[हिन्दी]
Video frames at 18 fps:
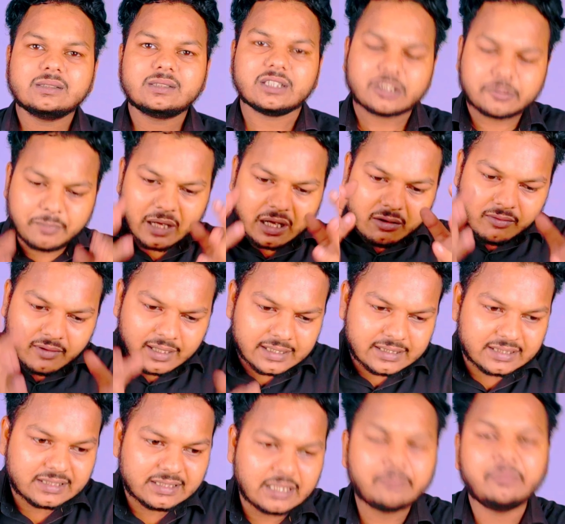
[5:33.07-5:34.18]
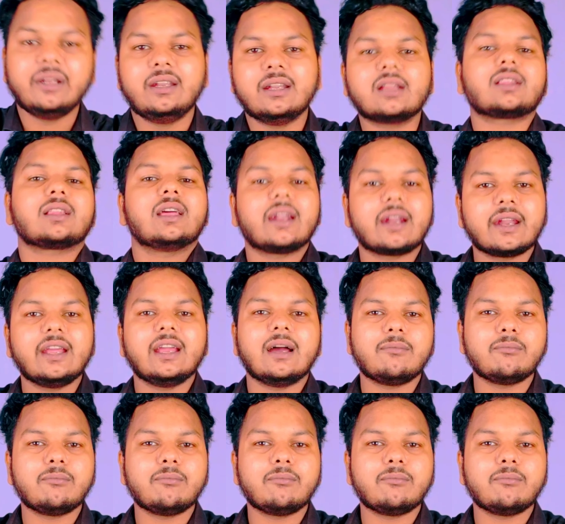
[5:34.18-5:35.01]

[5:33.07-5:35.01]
जिस भगवान से मिन्नत करने